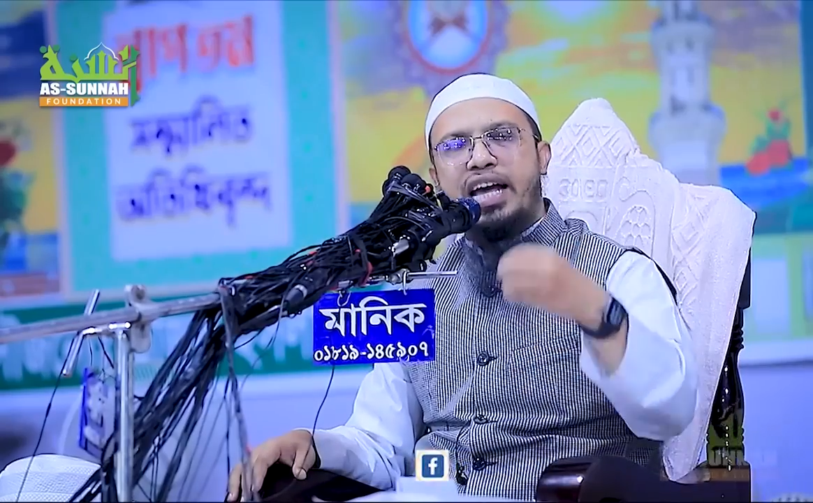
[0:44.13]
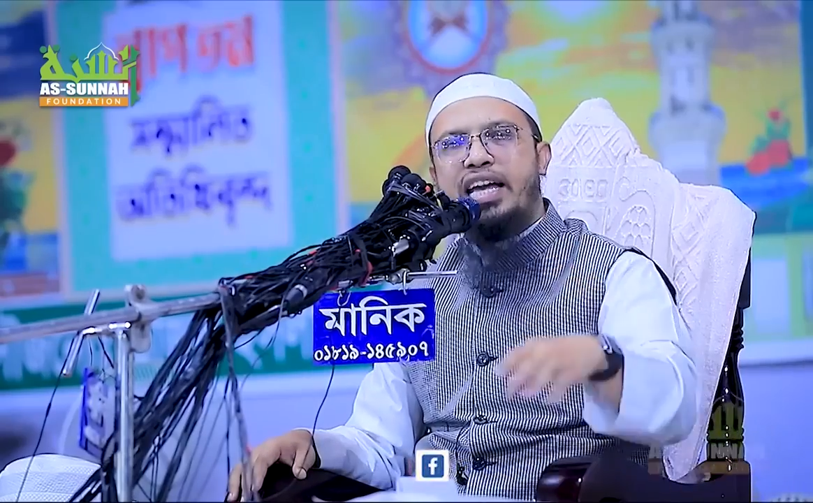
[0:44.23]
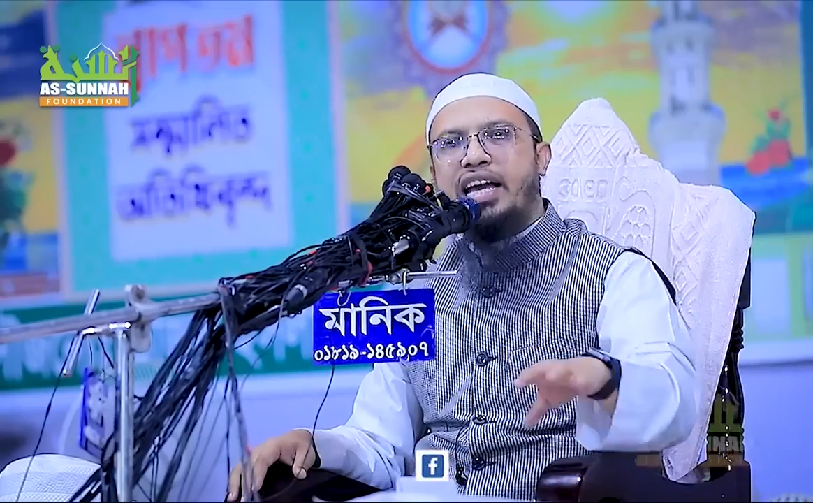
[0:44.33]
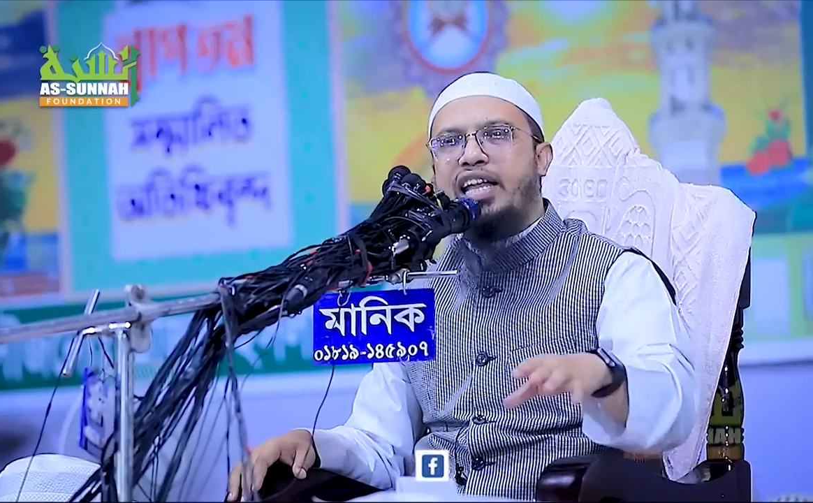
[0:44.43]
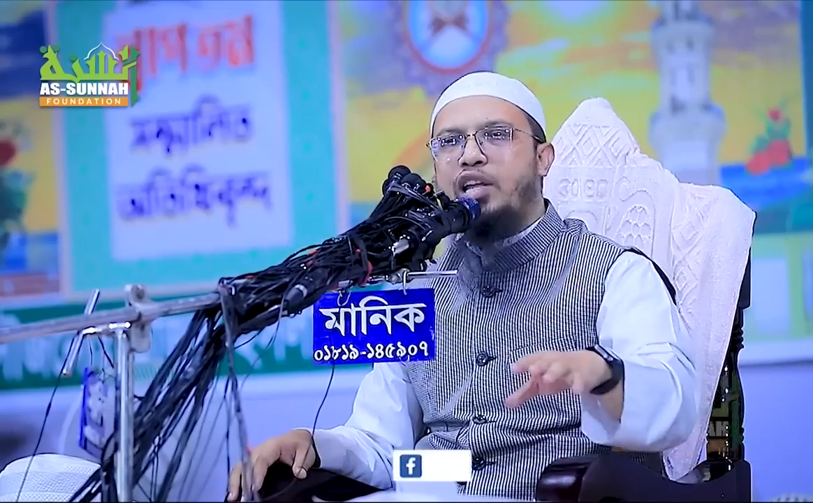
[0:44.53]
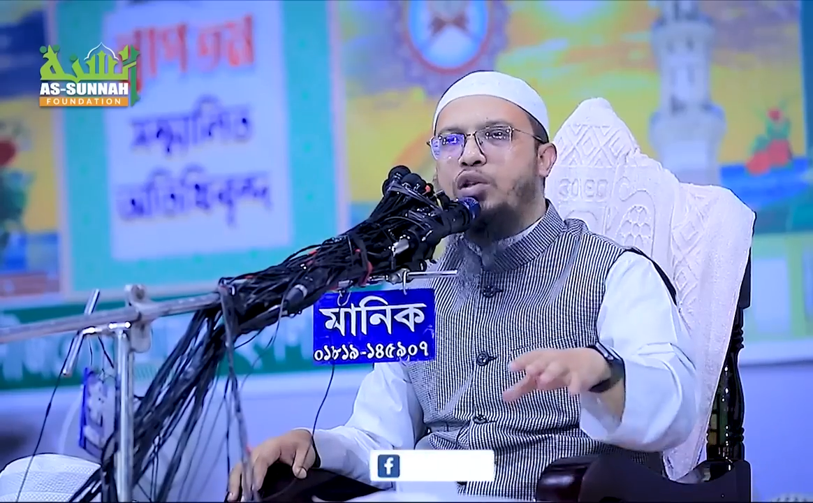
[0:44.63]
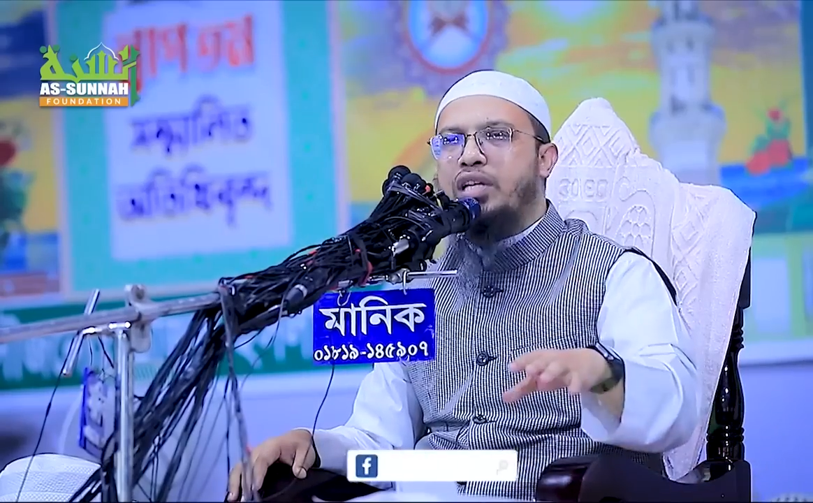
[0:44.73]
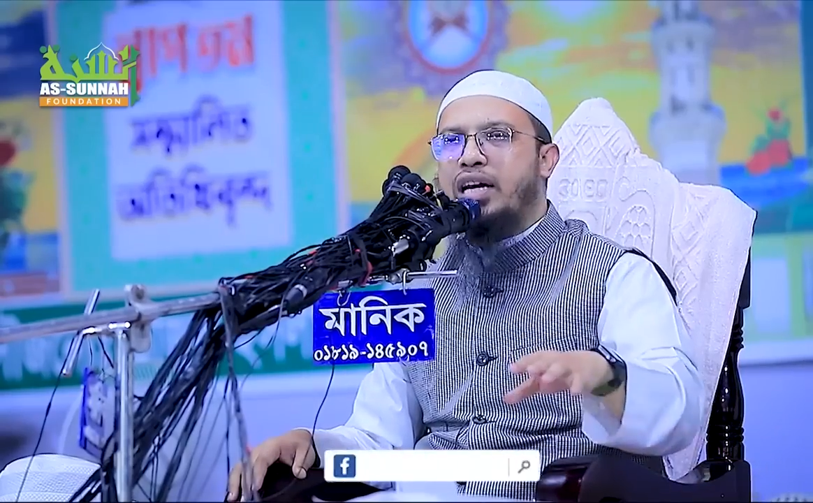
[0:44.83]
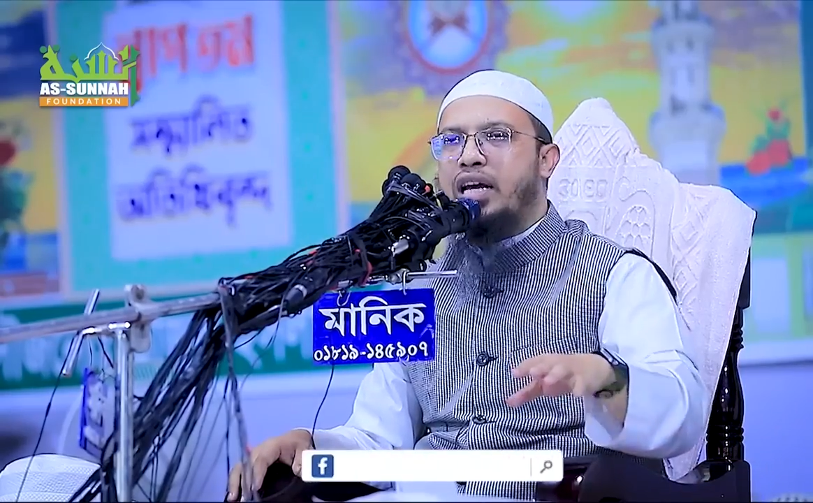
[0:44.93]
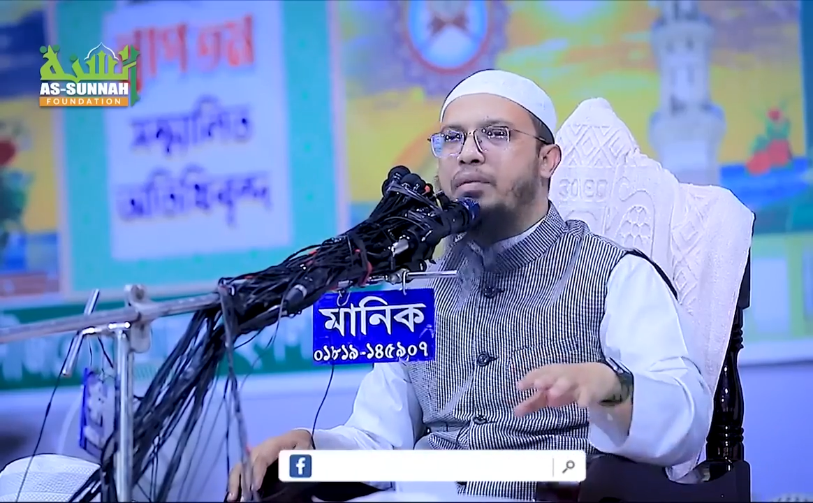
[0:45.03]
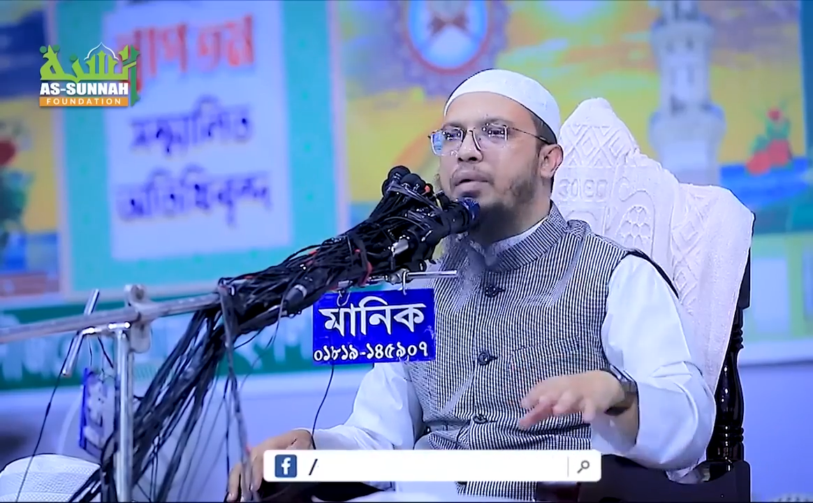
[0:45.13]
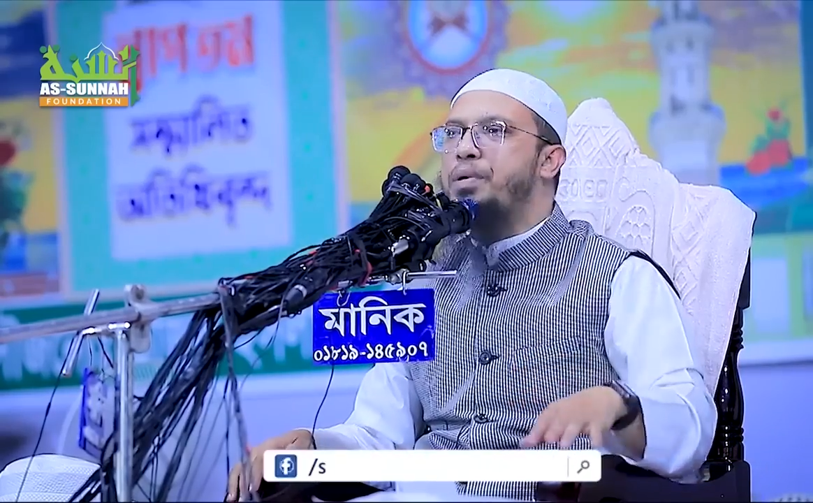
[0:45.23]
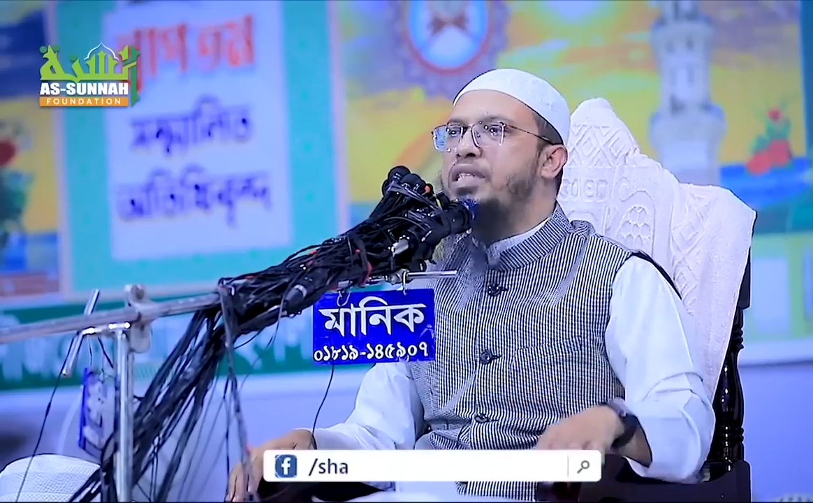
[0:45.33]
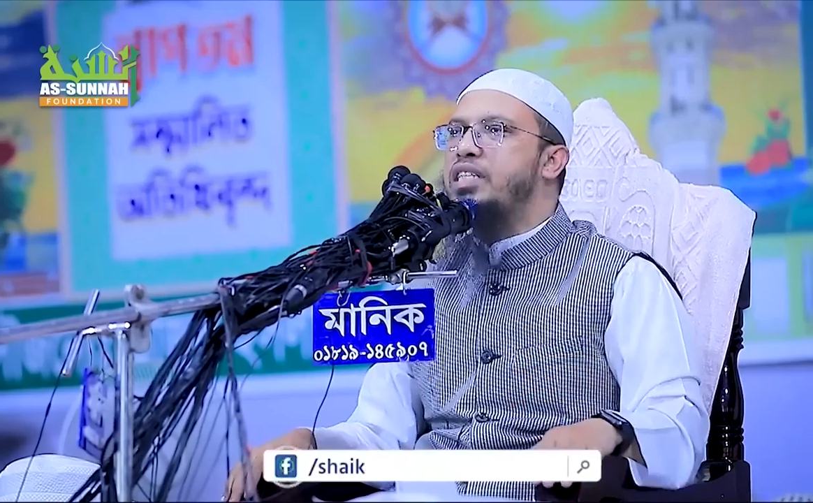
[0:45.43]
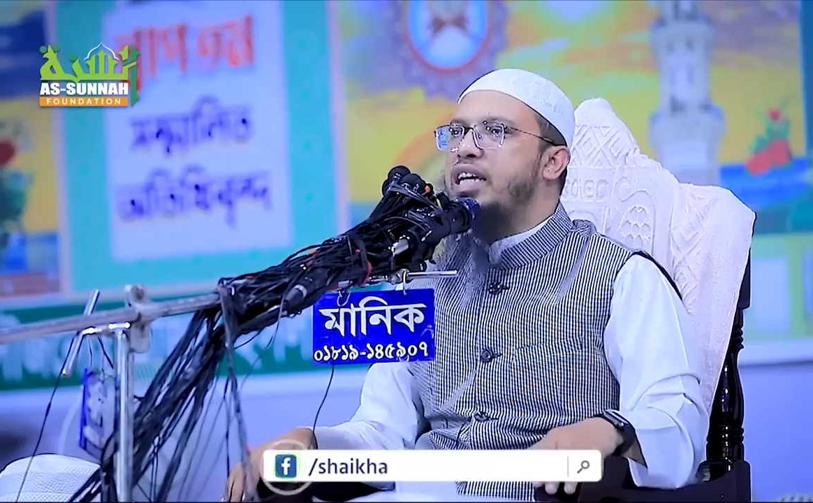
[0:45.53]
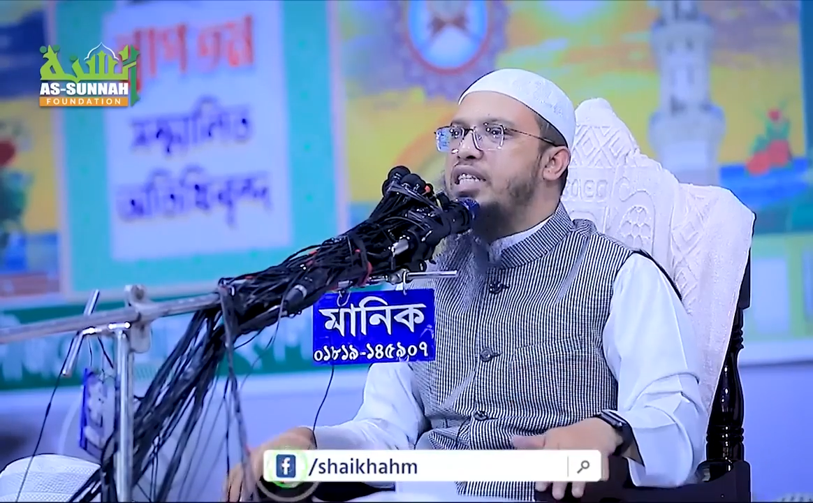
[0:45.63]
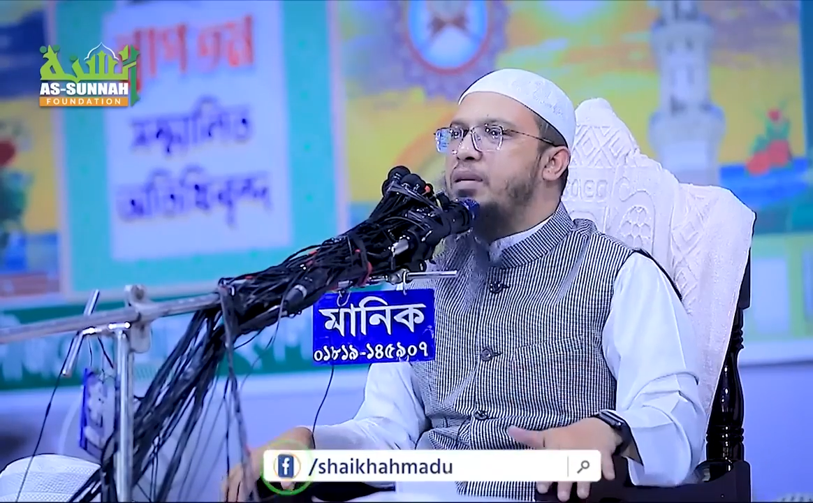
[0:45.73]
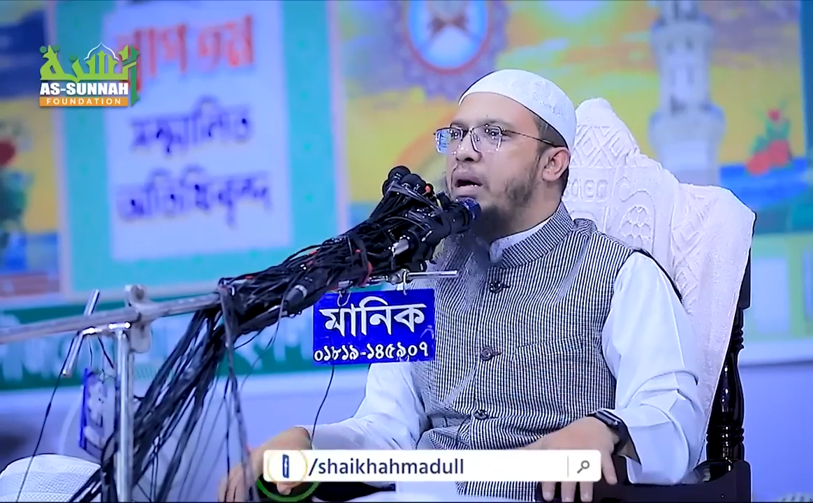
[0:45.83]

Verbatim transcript: একই কাহিনী হতে থাকে এবার পিচিটা এসে